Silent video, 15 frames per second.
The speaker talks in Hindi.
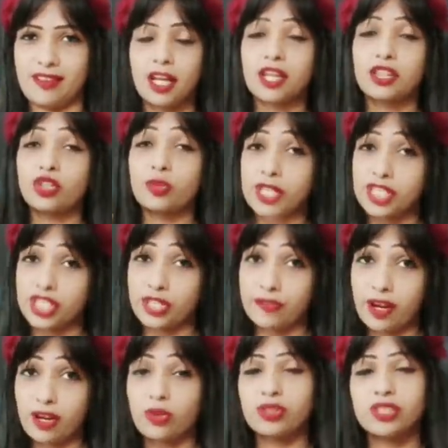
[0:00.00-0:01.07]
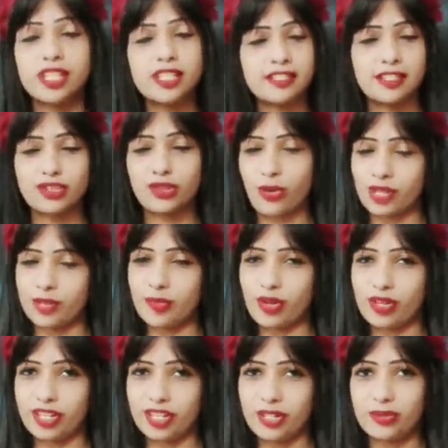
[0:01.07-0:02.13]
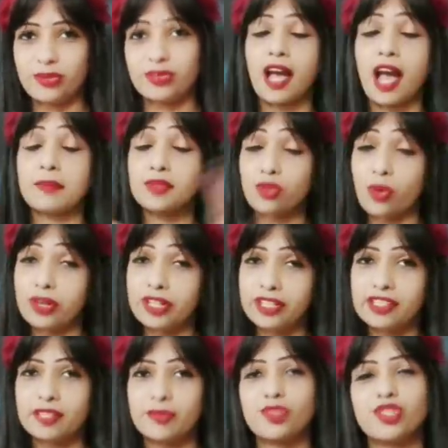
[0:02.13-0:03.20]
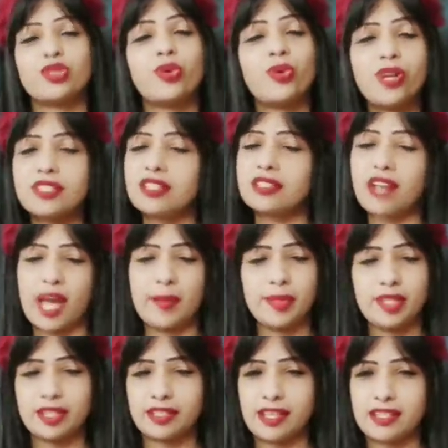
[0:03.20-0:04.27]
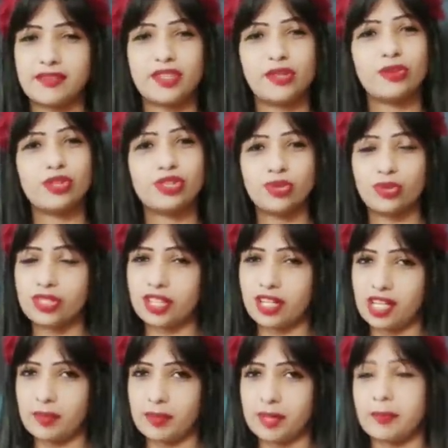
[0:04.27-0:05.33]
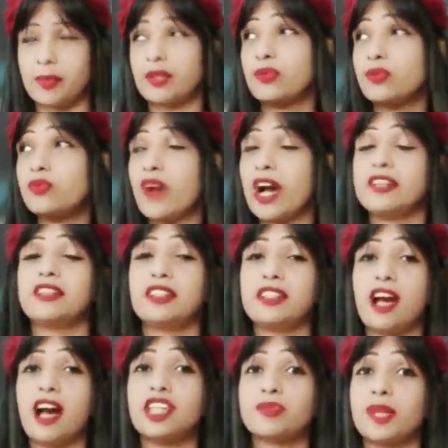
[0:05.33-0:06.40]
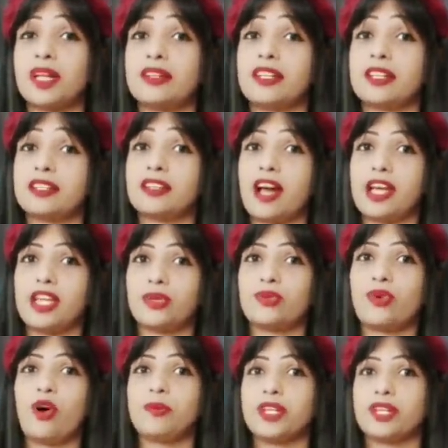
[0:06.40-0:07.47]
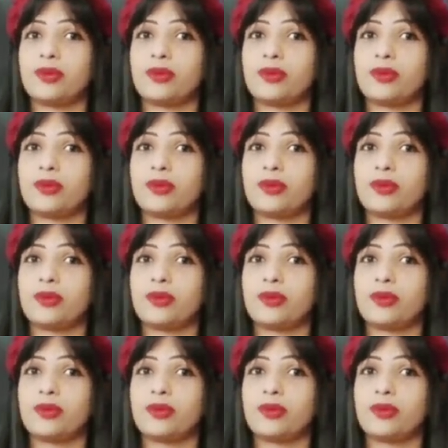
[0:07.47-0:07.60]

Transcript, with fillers: तो मैं शिफा को दिल से सॉरी बोल रही हूँ आई एम सॉरी डियर मुझे थोड़ा सा टाइम लग गया इस वीडियो को शूट करने में बट फाइनली आज मैं लेकर आई हूँ होम डेकोर